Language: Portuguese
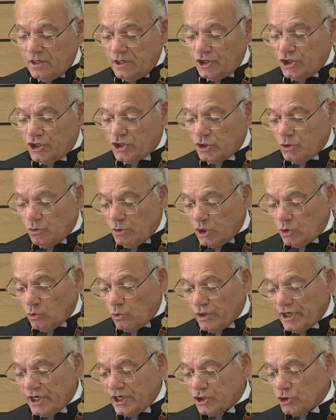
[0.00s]
Estão a
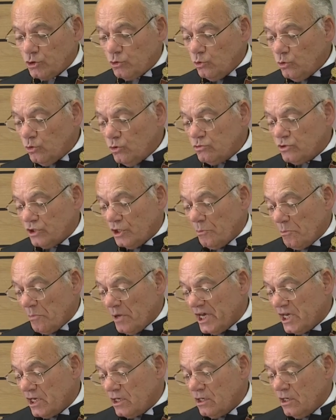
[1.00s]
decorrer estudos
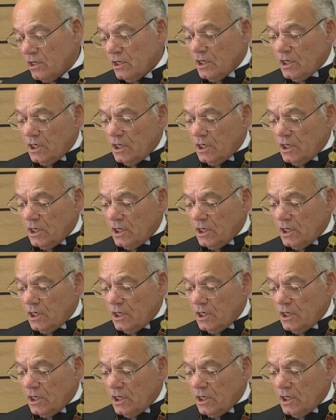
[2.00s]
também